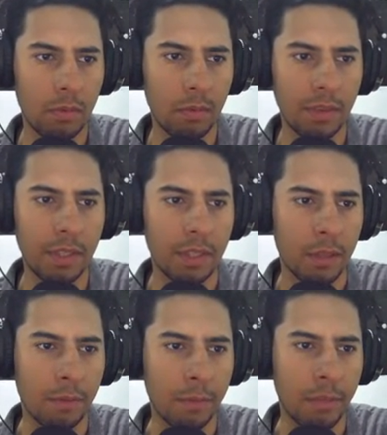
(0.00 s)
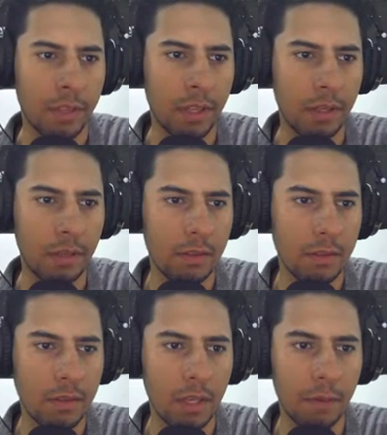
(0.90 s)
اعطيته حفظ مثلا
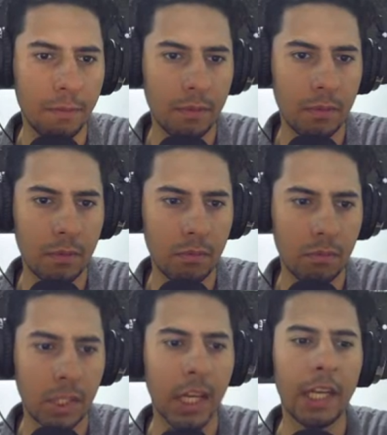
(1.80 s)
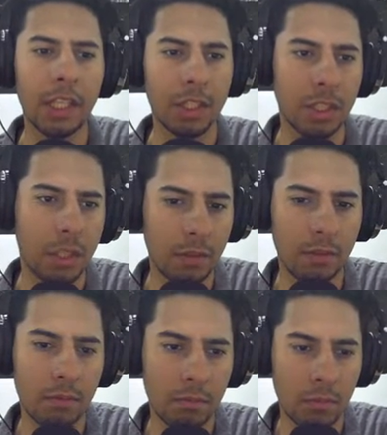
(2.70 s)
سيف طلع لي هيك شيء
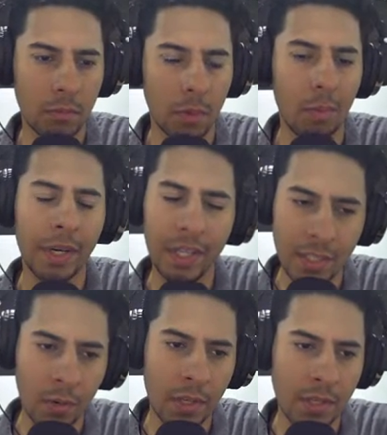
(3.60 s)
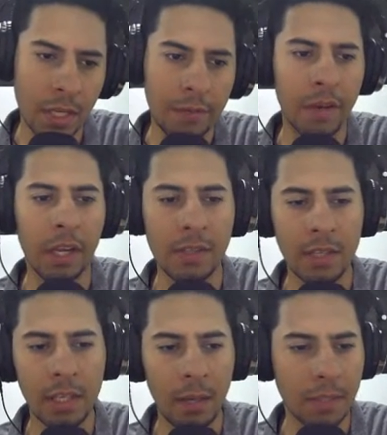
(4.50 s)
وما اقدر اسوي له سيف راح
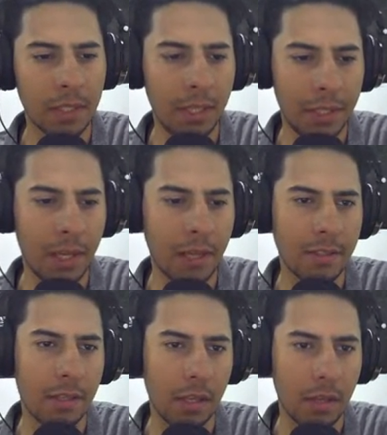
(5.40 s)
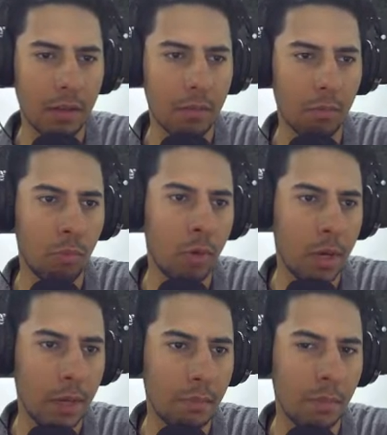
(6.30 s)
يغزل لي اياه بصيغه تي اكس تي مو
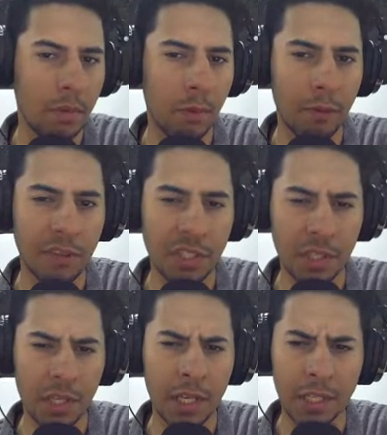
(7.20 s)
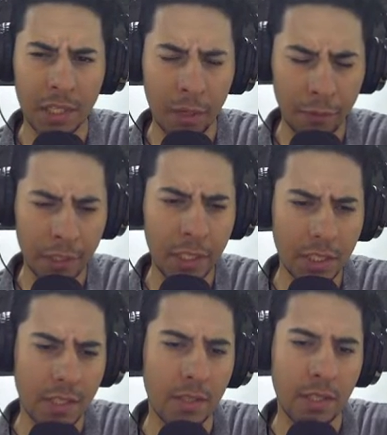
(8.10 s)
configuration
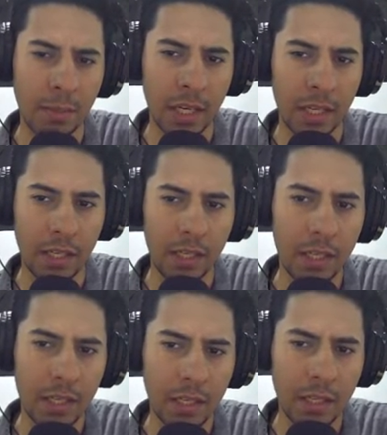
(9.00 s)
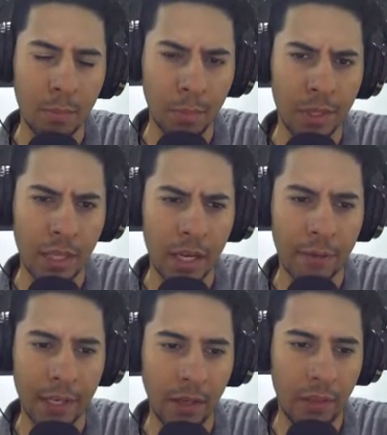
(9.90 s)
سيستم يعني
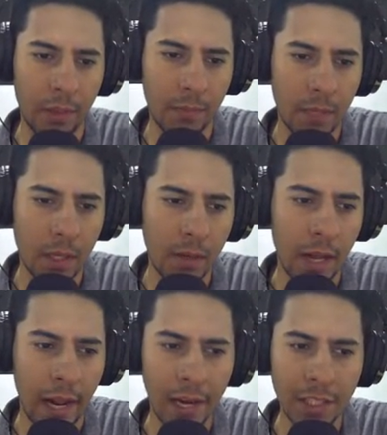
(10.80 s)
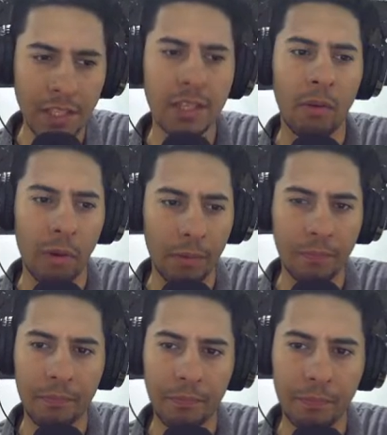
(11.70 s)
يتعرف على النظام شو اسوي
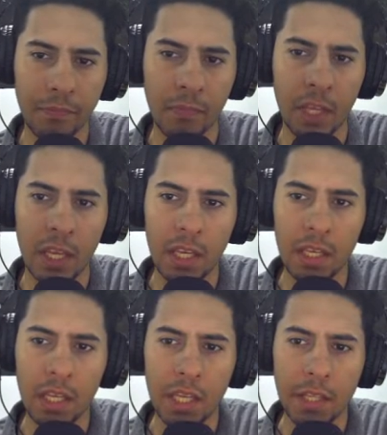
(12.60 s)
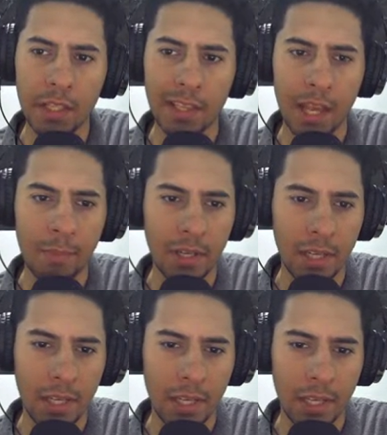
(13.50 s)
نطلع من
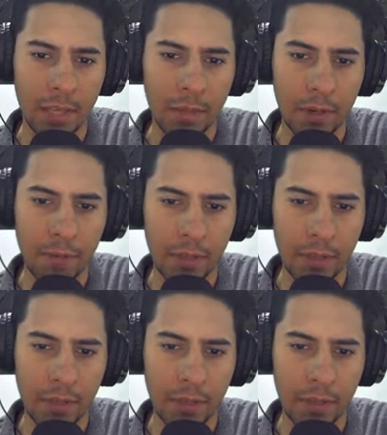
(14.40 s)
الملفات